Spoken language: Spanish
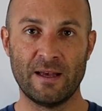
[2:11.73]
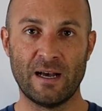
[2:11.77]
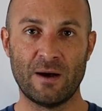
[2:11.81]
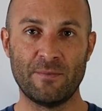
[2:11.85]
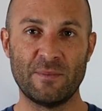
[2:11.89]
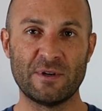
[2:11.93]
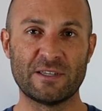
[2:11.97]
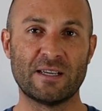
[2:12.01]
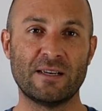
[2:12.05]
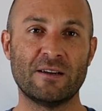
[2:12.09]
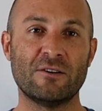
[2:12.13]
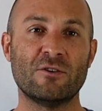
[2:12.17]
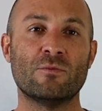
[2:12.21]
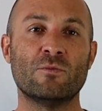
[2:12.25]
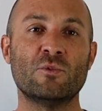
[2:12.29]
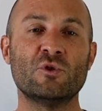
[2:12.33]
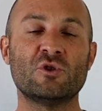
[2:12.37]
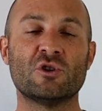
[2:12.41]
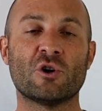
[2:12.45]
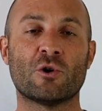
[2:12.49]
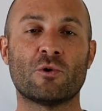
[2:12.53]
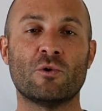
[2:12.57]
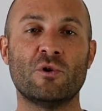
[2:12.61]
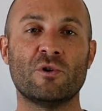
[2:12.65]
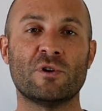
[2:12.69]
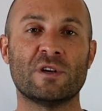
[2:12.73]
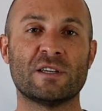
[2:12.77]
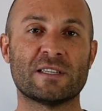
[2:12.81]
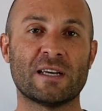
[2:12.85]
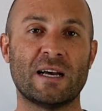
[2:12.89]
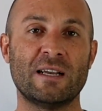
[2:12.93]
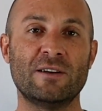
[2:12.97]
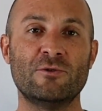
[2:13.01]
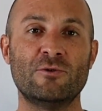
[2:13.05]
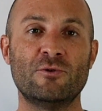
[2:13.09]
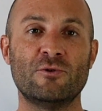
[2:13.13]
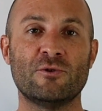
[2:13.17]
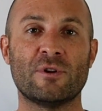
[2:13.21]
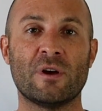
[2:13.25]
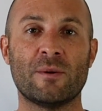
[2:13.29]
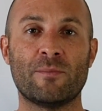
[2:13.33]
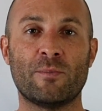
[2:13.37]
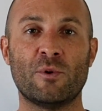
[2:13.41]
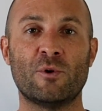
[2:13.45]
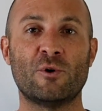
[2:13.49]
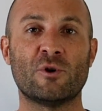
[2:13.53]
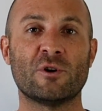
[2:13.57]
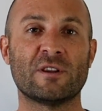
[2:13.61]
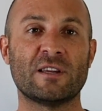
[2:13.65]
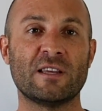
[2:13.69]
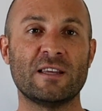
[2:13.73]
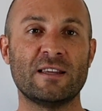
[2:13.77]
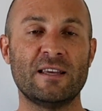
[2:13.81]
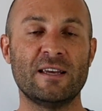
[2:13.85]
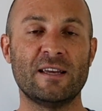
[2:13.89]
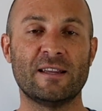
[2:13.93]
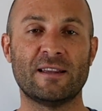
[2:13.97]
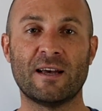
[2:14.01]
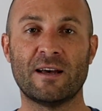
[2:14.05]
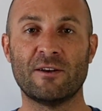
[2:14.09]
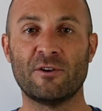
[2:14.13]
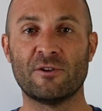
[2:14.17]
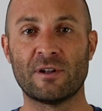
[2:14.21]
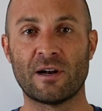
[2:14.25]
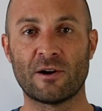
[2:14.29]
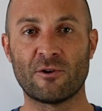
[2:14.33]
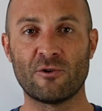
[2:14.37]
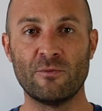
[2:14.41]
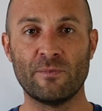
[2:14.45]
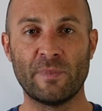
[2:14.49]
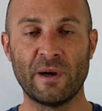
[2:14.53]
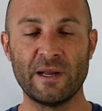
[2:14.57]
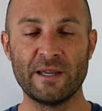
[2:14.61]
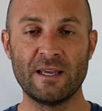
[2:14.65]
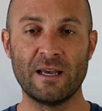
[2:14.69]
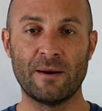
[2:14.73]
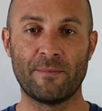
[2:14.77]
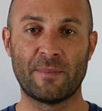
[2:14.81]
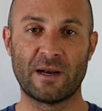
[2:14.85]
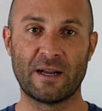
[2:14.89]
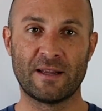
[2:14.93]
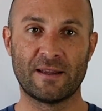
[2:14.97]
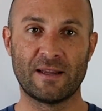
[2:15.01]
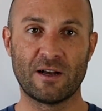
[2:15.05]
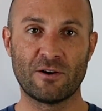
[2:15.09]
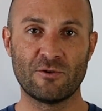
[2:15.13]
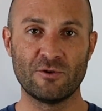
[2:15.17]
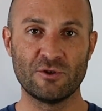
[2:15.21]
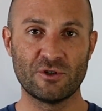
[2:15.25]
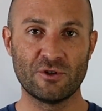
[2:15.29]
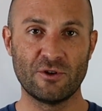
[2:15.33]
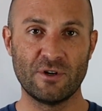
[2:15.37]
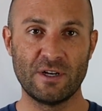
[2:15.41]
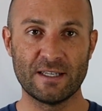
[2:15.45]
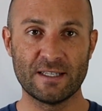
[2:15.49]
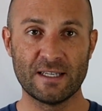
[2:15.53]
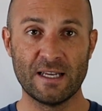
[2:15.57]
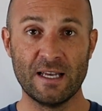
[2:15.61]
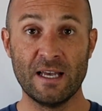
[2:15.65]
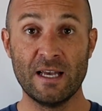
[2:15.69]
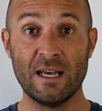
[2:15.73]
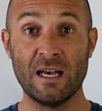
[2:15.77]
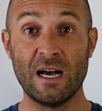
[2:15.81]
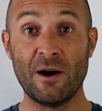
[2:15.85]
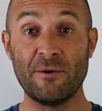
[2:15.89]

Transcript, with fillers: Además salieron muchos juegos de salud, deporte y dietas de otras compañías para estas consolas,